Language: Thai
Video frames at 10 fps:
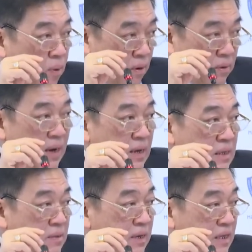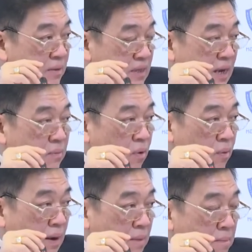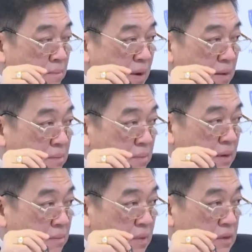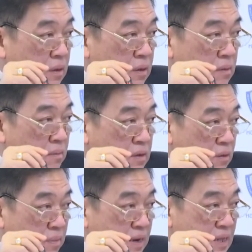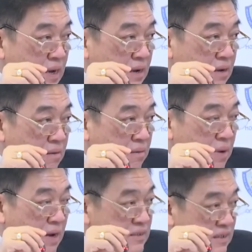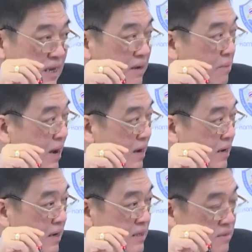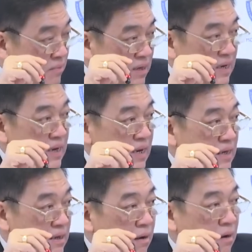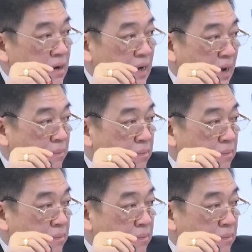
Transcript: ที่ผ่านมาผู้ประกอบการได้ผลกระทบมาหลายส่วนเกี่ยวกับวัตถุดิบบ้างอย่างโน้นอย่างนี้ค่าพลังงาน